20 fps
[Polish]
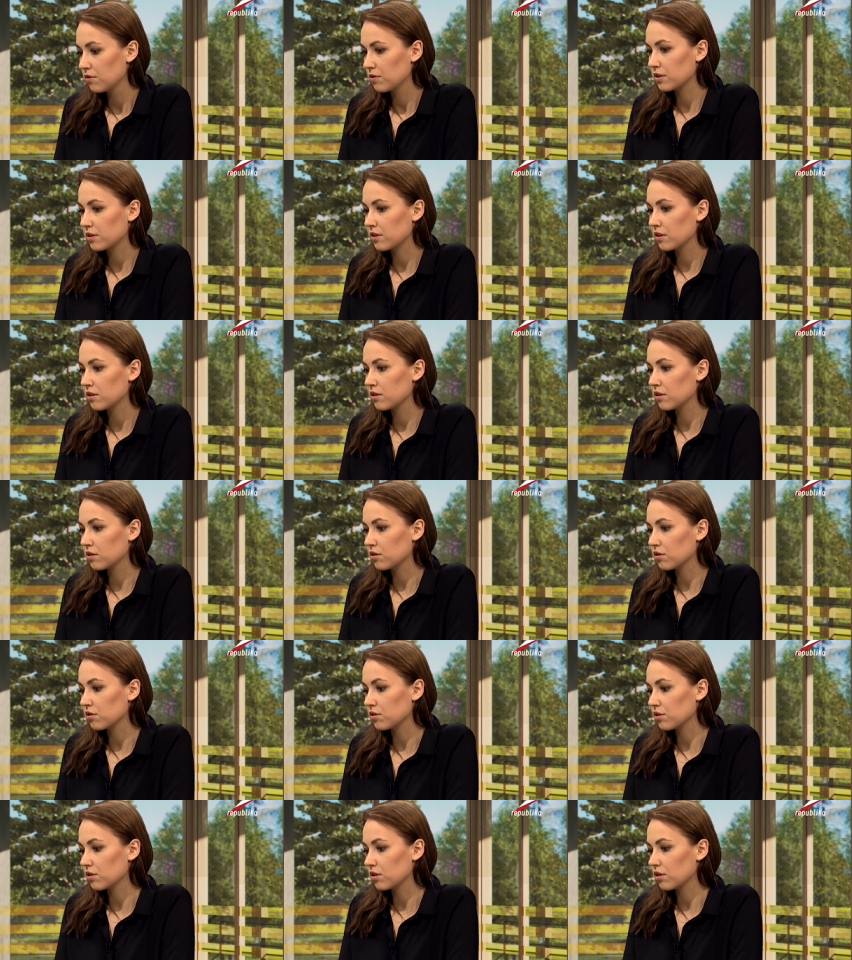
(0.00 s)
Więc jeśli
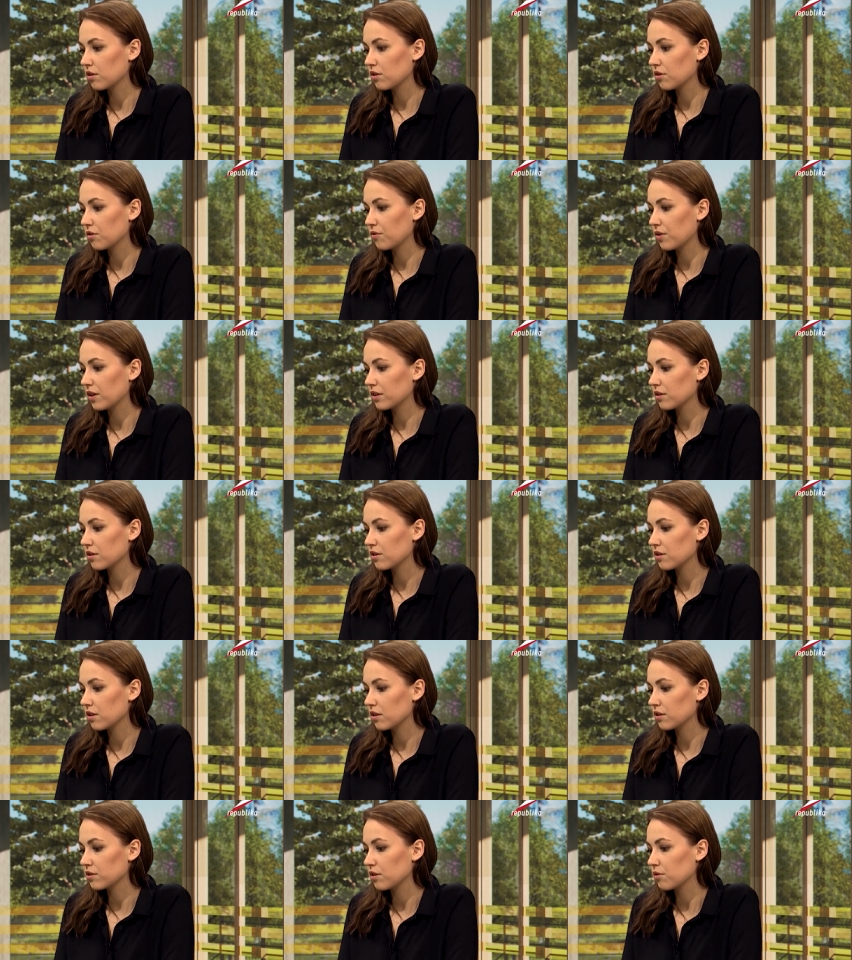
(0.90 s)
ktoś
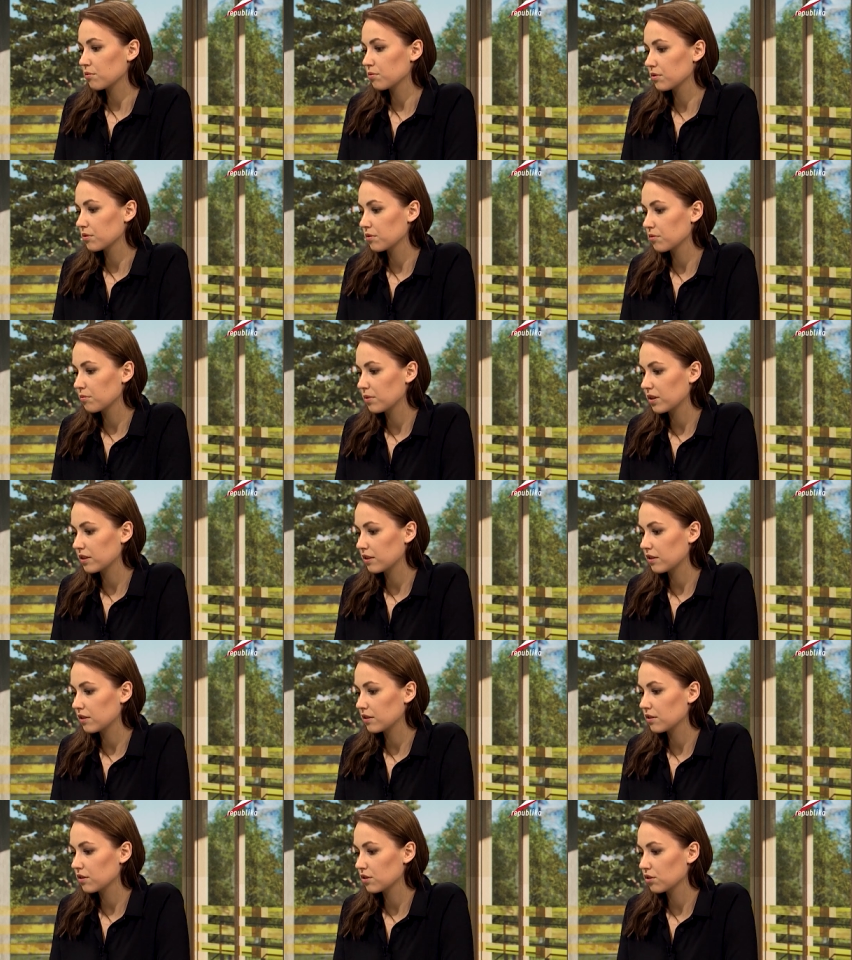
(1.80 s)
faktycznie chciałby
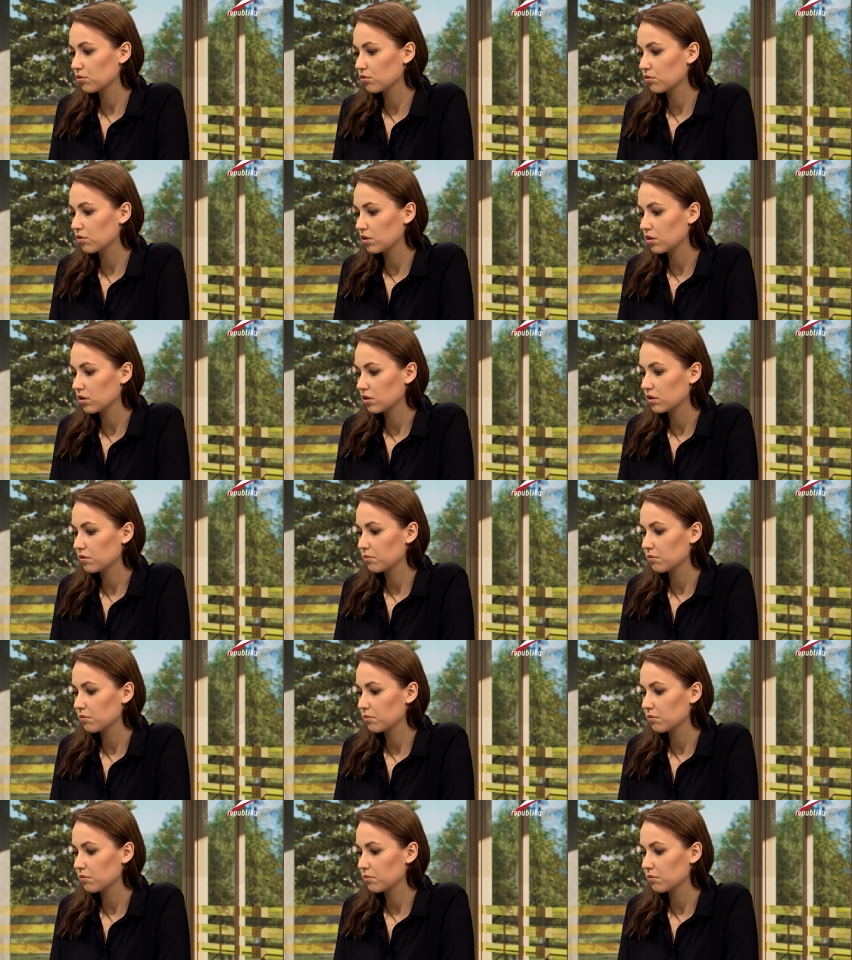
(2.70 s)
Magdalenę Żuk